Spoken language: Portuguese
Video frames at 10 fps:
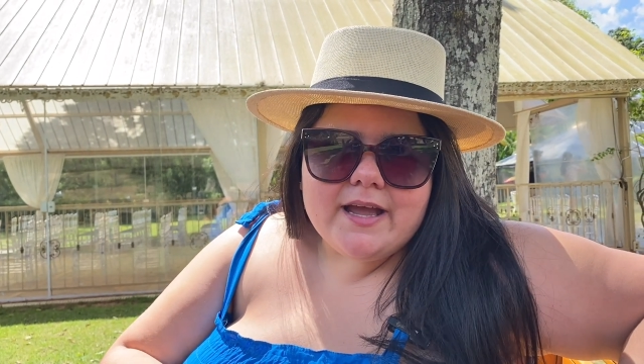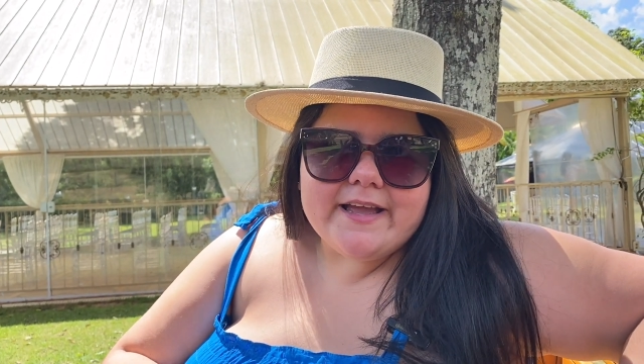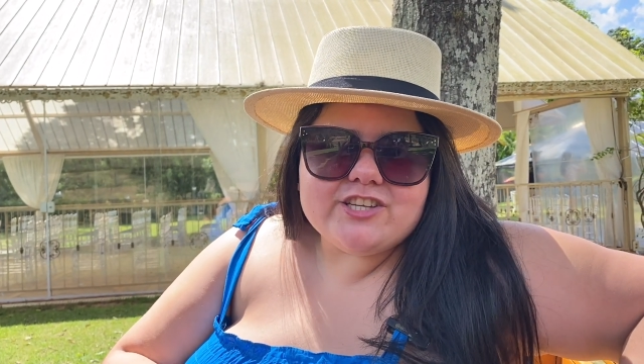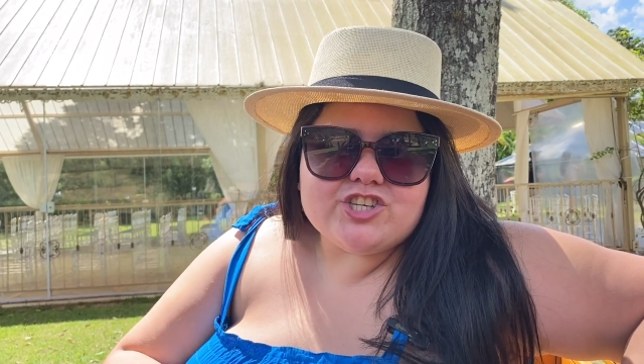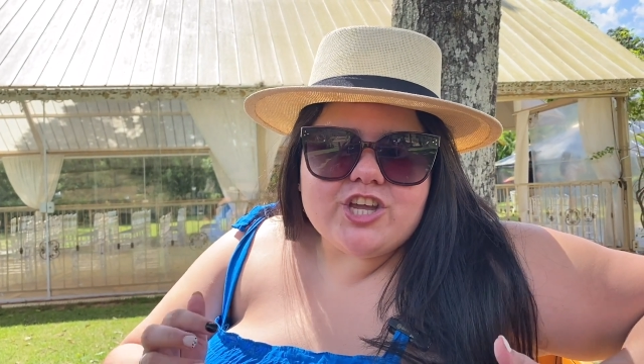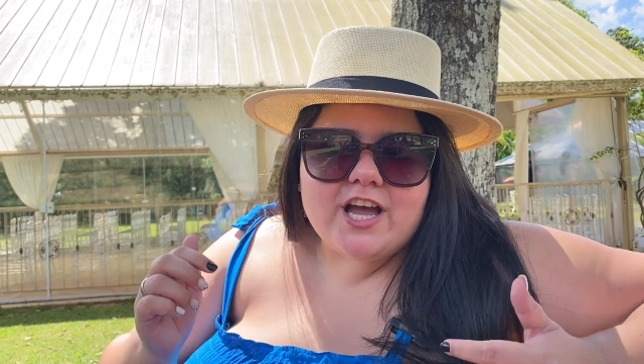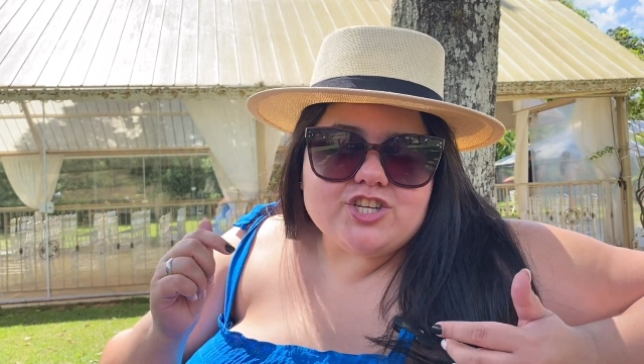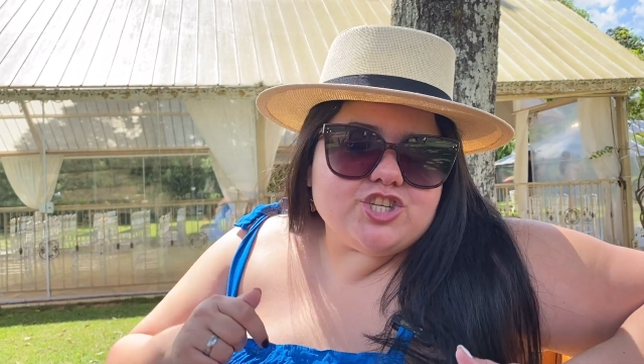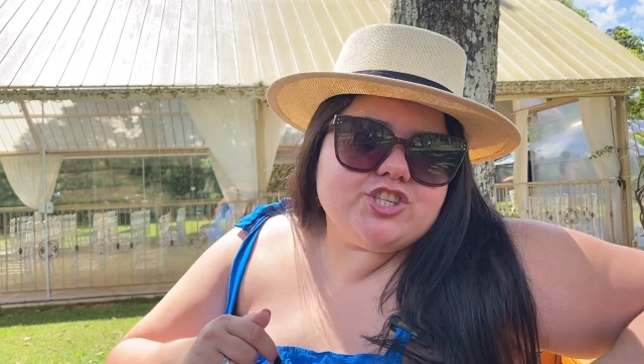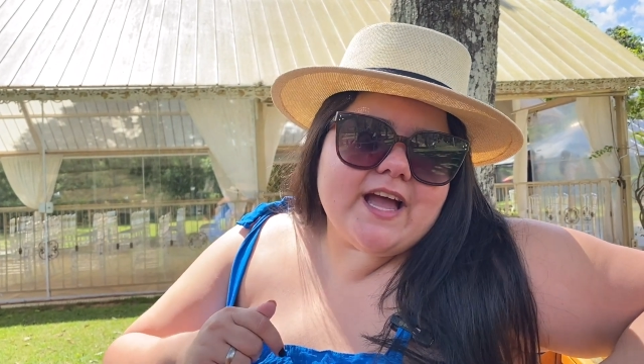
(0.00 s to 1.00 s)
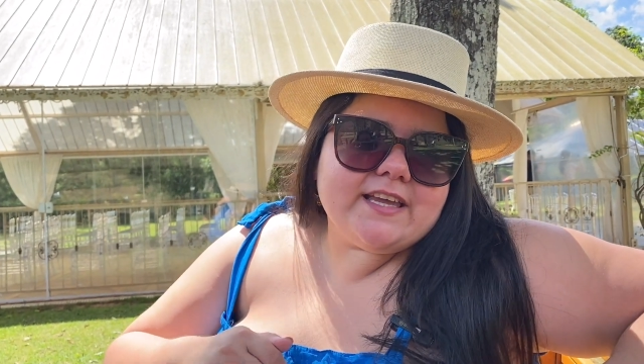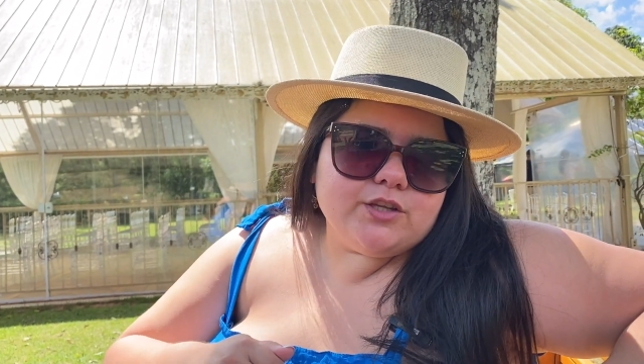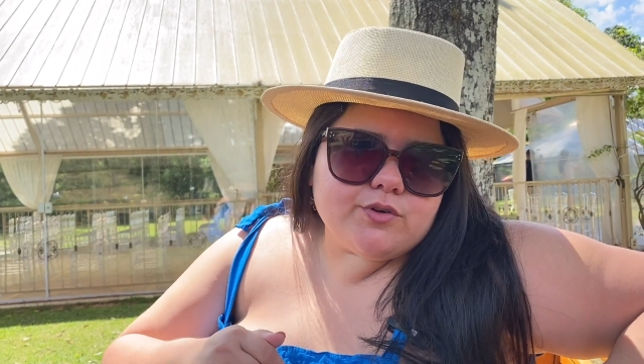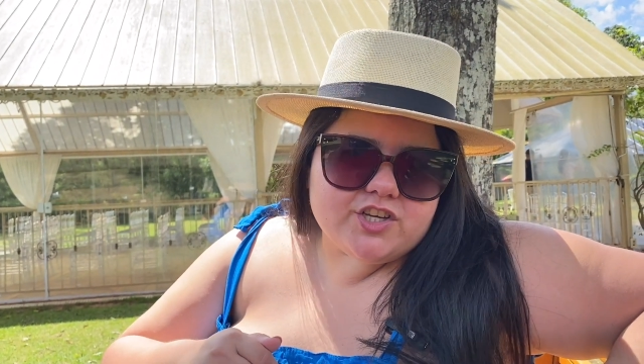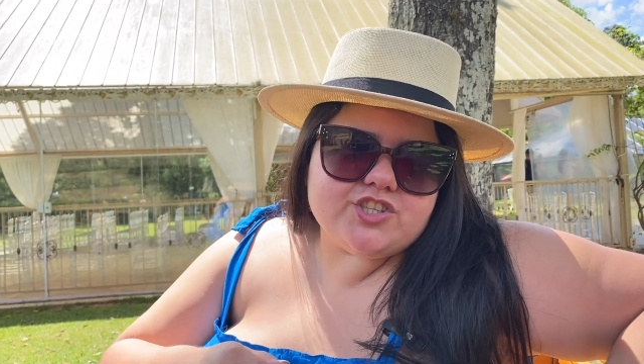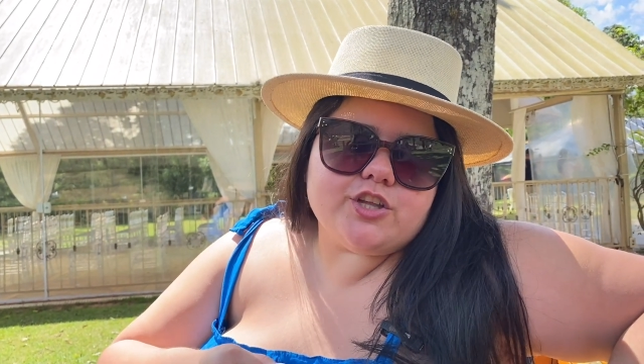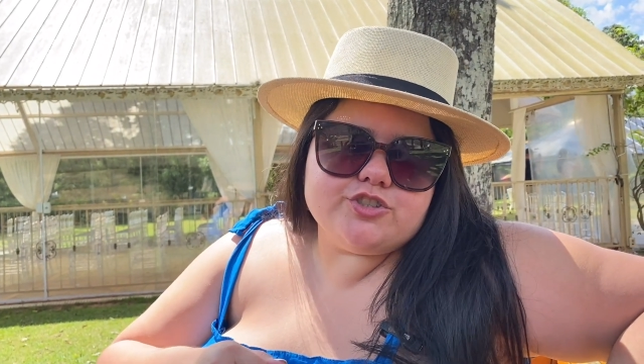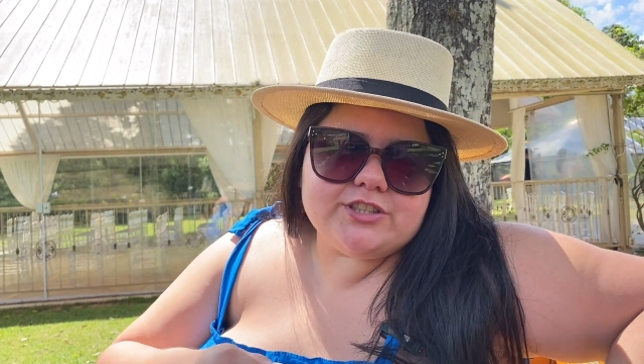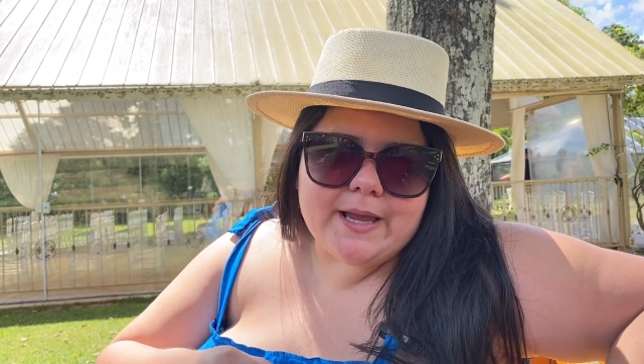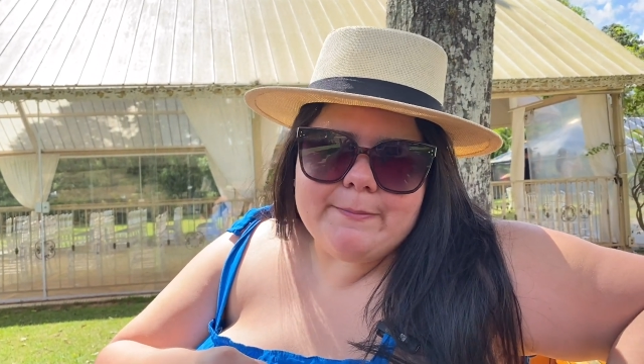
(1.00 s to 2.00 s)
É, a gente está aqui no Castelo
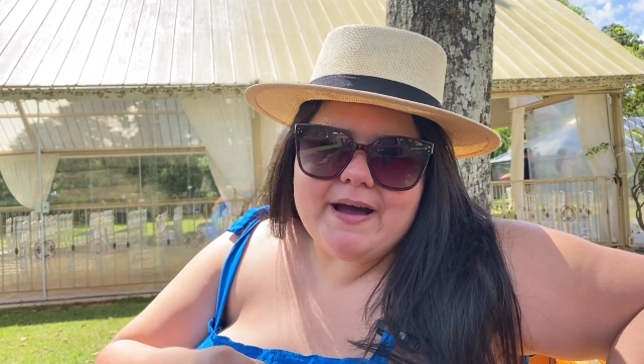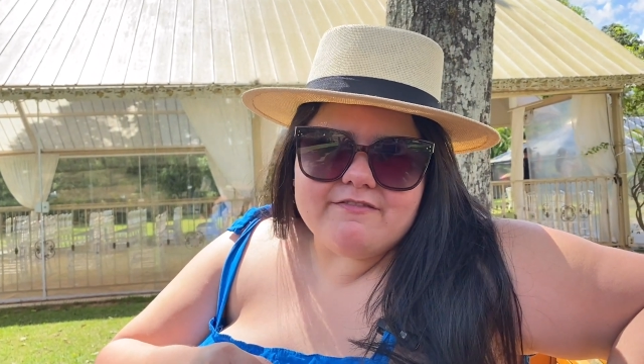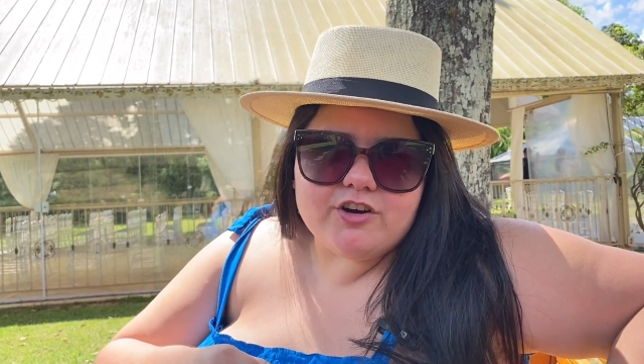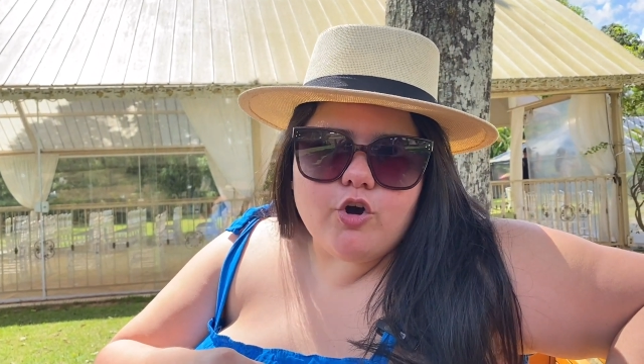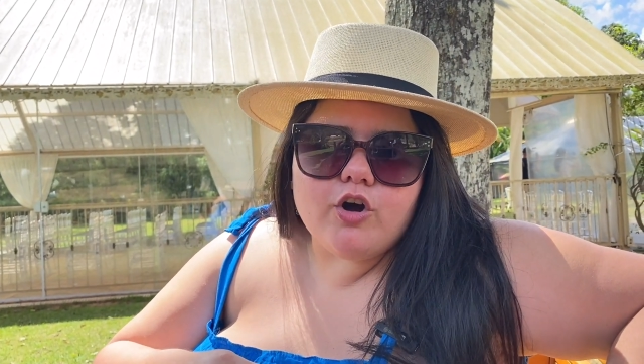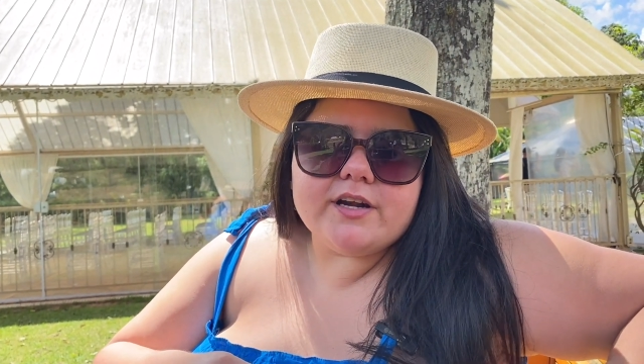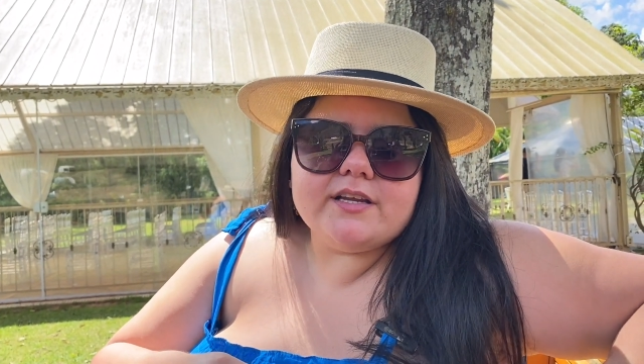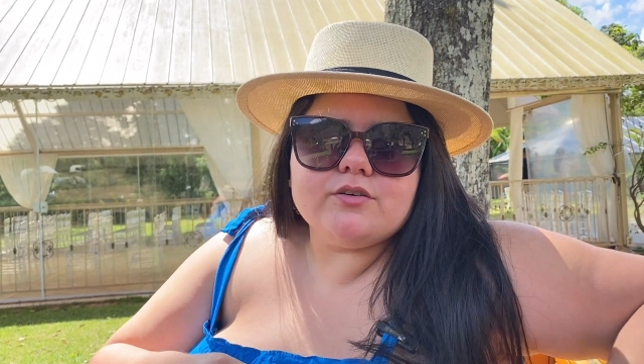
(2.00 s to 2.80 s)
de Itaipava agora,